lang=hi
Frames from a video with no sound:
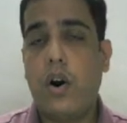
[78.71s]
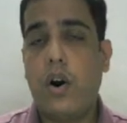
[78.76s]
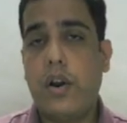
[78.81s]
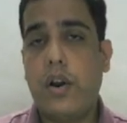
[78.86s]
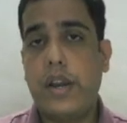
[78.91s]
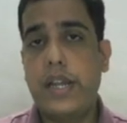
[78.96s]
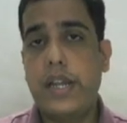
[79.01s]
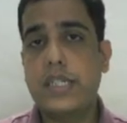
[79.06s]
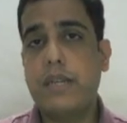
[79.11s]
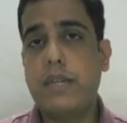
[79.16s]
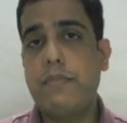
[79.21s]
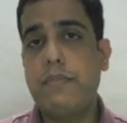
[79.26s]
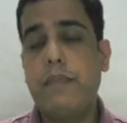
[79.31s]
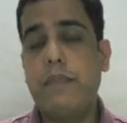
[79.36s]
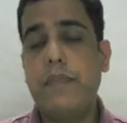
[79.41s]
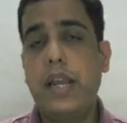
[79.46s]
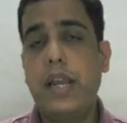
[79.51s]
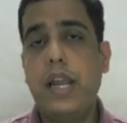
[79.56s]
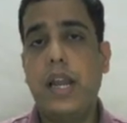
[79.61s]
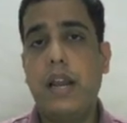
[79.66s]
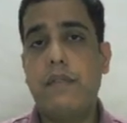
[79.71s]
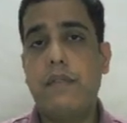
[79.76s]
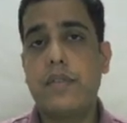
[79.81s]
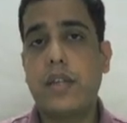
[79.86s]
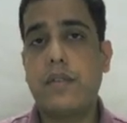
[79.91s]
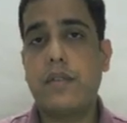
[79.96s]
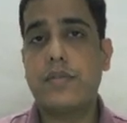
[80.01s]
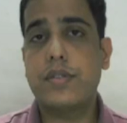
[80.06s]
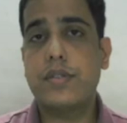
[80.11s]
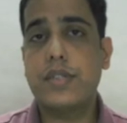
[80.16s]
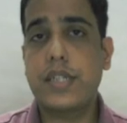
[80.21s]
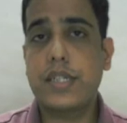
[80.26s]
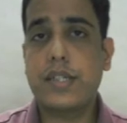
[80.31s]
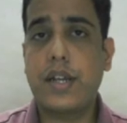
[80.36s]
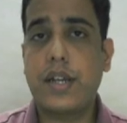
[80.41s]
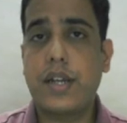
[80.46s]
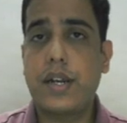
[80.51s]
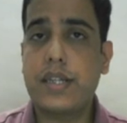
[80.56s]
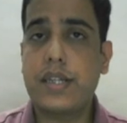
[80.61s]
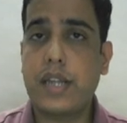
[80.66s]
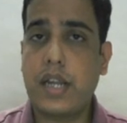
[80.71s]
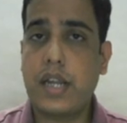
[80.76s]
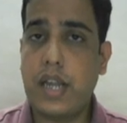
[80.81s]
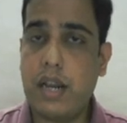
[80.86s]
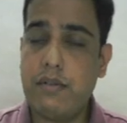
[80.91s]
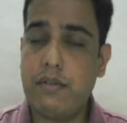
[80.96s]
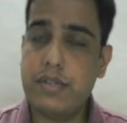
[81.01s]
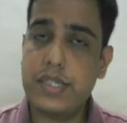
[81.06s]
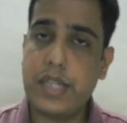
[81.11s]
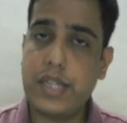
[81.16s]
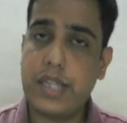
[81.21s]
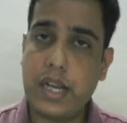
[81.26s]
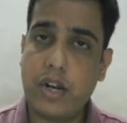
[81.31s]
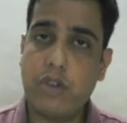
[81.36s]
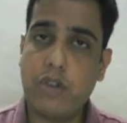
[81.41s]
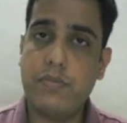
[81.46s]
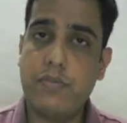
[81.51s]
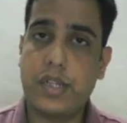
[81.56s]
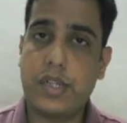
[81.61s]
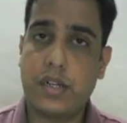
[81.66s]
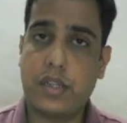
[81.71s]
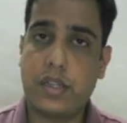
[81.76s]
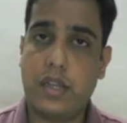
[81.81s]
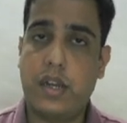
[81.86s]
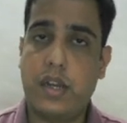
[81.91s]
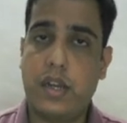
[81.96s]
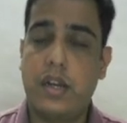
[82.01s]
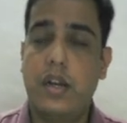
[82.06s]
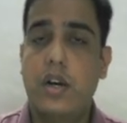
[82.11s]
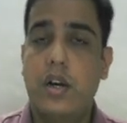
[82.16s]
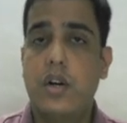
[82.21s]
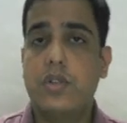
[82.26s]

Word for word: और नीचे में हमें 11,600 तक के लेवल्स देखने को मिल सकते हैं